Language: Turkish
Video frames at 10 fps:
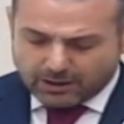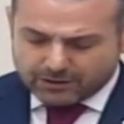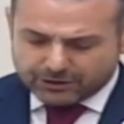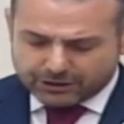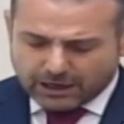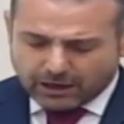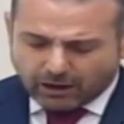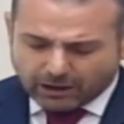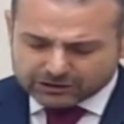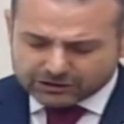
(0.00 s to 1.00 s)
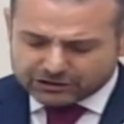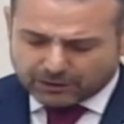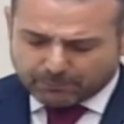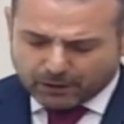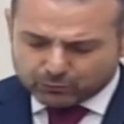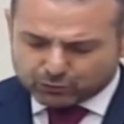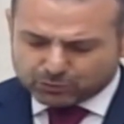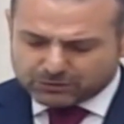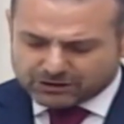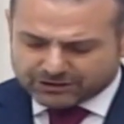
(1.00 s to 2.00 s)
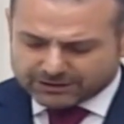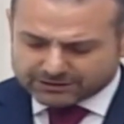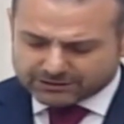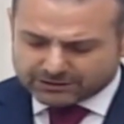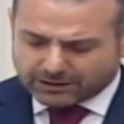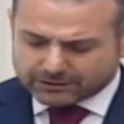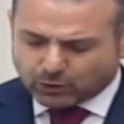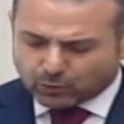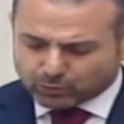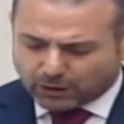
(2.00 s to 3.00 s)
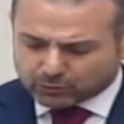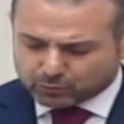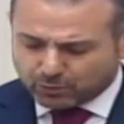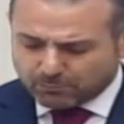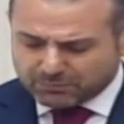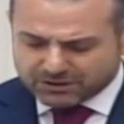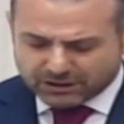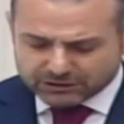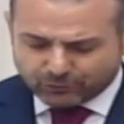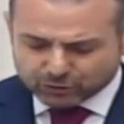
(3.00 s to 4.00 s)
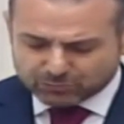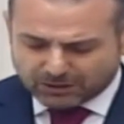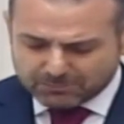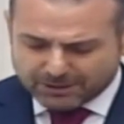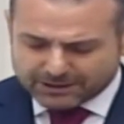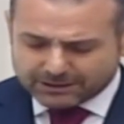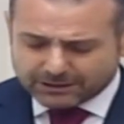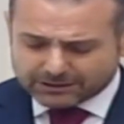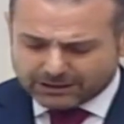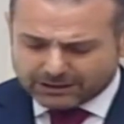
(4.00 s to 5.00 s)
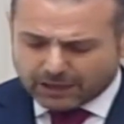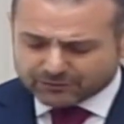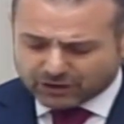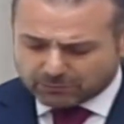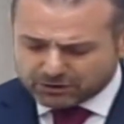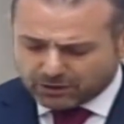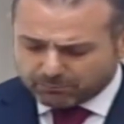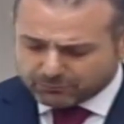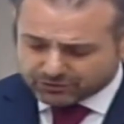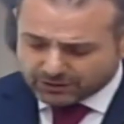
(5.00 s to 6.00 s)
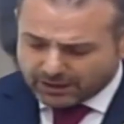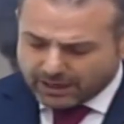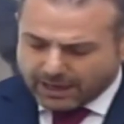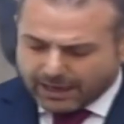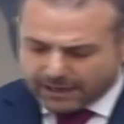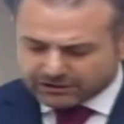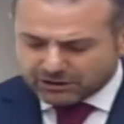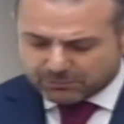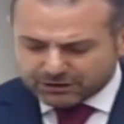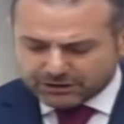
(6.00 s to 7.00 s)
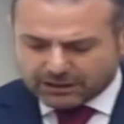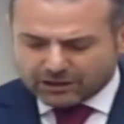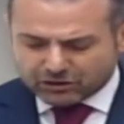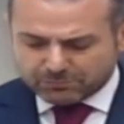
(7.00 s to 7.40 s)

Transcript: Yine Altıntepe, Üzümlü ilçesi sınırlarında Urartu, Bizans ve Osmanlı medeniyetlerine ev sahipliği yapmış eski bir yerleşim